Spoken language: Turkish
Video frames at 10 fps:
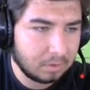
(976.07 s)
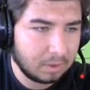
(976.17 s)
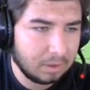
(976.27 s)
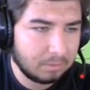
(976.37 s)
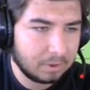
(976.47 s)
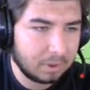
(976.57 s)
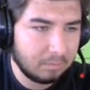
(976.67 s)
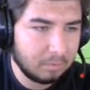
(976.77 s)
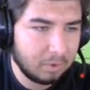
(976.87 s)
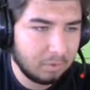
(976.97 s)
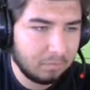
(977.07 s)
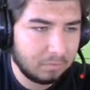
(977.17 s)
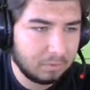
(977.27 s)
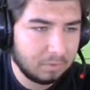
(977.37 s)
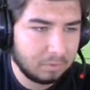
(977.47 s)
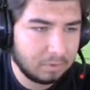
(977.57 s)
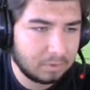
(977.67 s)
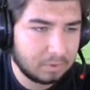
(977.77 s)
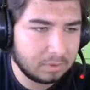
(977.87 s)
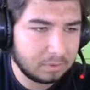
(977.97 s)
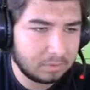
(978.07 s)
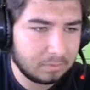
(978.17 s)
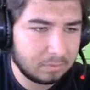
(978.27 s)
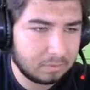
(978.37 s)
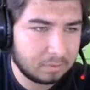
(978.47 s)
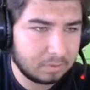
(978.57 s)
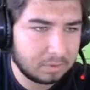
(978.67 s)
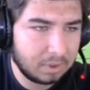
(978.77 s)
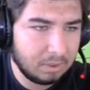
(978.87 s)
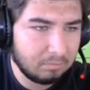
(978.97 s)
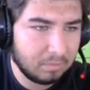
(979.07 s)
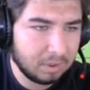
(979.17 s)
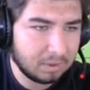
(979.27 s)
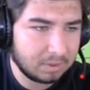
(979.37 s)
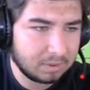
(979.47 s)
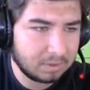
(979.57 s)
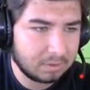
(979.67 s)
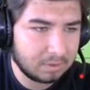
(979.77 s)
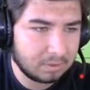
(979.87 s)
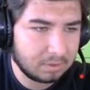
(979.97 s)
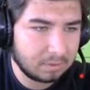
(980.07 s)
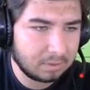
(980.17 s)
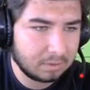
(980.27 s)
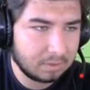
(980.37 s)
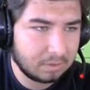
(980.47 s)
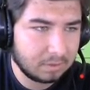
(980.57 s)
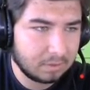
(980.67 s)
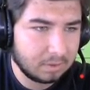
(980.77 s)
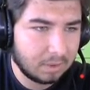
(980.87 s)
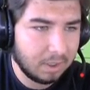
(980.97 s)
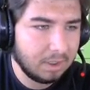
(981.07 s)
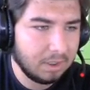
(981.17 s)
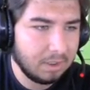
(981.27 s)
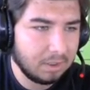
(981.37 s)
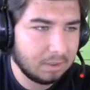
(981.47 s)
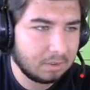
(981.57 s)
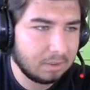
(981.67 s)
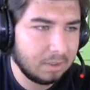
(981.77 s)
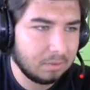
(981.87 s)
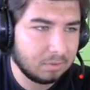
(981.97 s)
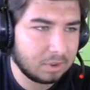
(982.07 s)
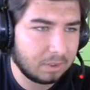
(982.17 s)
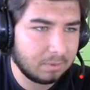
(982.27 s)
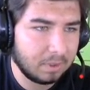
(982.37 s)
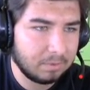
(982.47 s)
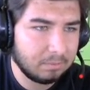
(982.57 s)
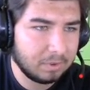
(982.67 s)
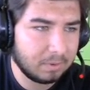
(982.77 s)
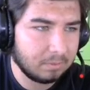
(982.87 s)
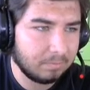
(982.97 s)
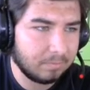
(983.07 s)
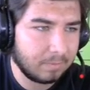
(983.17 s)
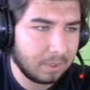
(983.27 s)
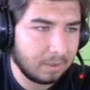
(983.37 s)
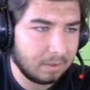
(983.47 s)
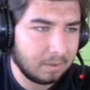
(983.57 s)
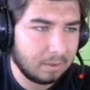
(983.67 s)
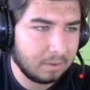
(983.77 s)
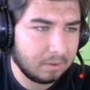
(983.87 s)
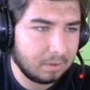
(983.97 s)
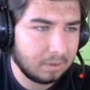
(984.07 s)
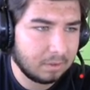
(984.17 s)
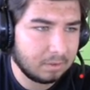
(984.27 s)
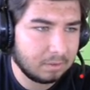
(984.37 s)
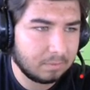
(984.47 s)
Keep crime below for incidents for 3 months. Hayır niye onu çarpı yaptım ki ben? Yani...